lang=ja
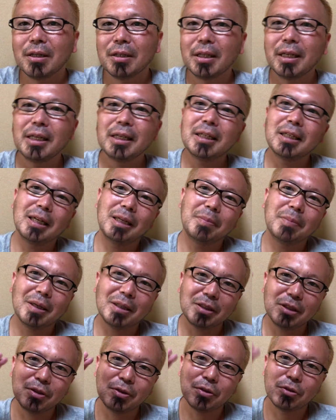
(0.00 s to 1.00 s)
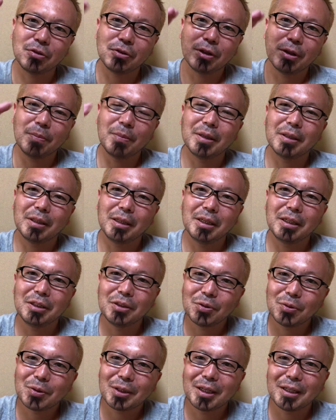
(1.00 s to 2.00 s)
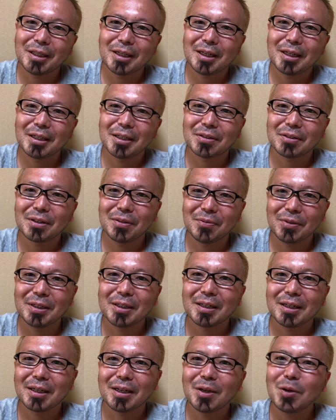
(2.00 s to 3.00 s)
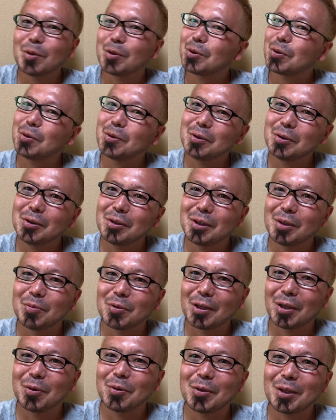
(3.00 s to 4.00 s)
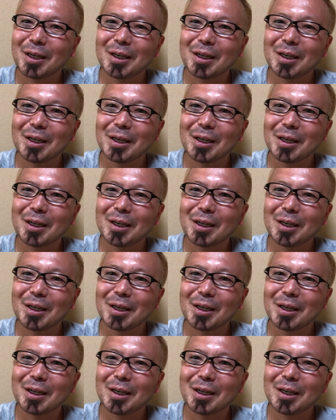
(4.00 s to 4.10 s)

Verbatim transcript: でいきなりバチッと10点満点いい状態にならなくてもいいからお少しずつでも手応